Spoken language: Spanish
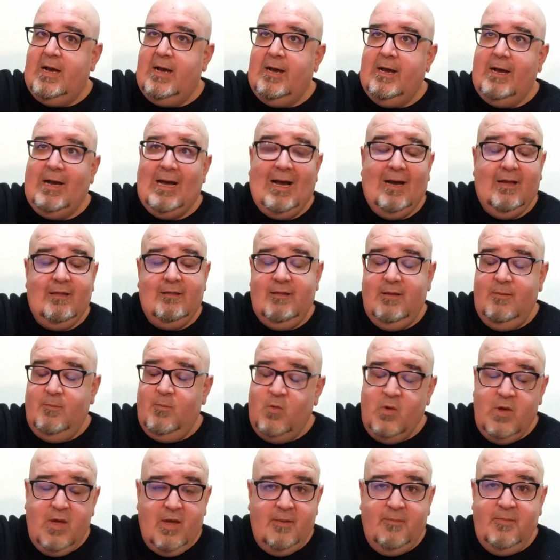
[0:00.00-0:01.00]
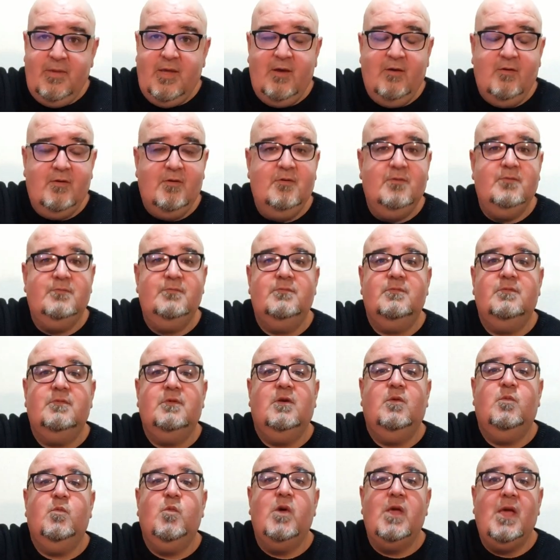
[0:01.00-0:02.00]
hazte muy amigo,
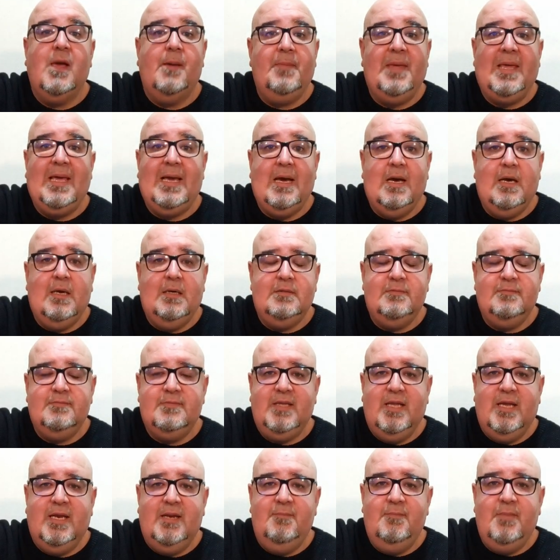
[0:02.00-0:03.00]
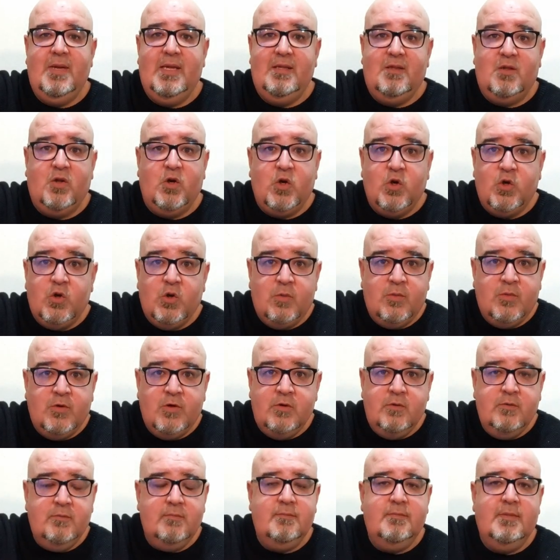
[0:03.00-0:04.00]
no, muy amiga del
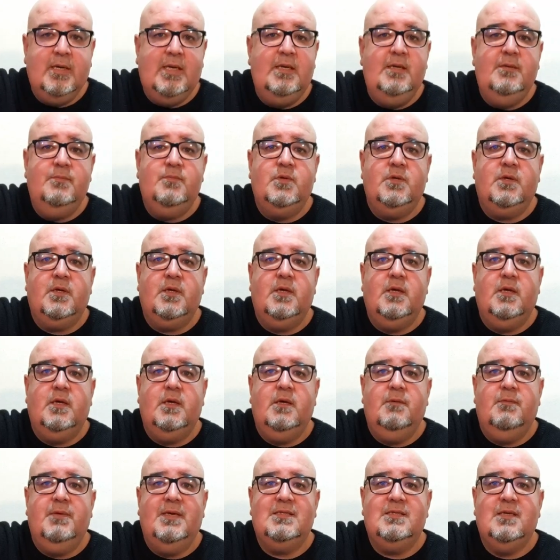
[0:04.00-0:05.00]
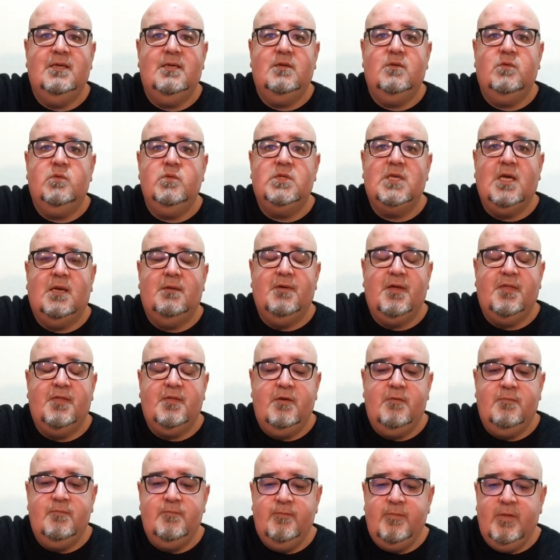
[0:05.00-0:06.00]
metrónomo, ¿vale? Porque va a ser tu
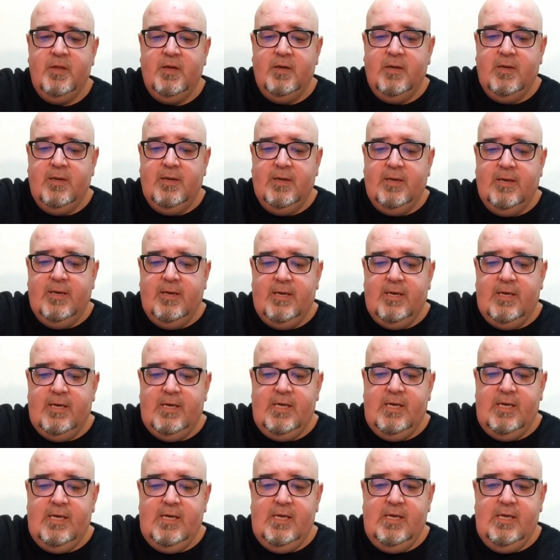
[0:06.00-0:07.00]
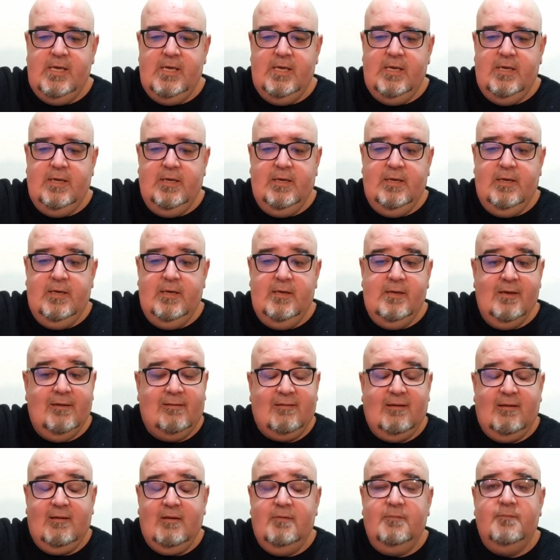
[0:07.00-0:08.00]
salvación. Y ya
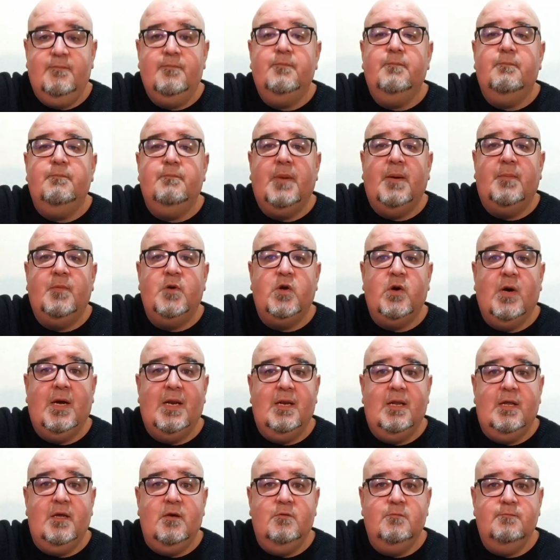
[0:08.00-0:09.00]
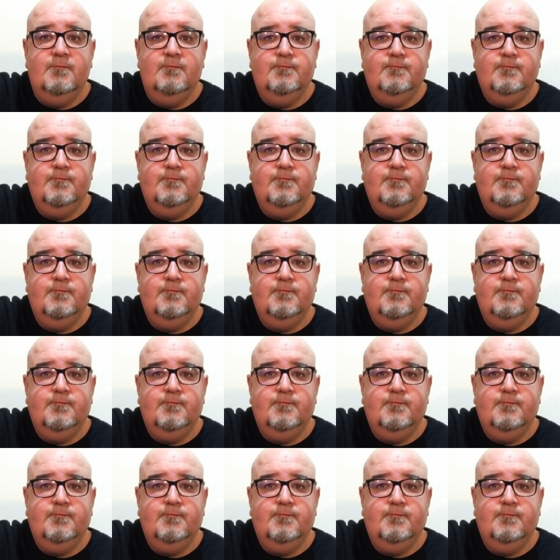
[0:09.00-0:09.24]
está, vámonos al lío.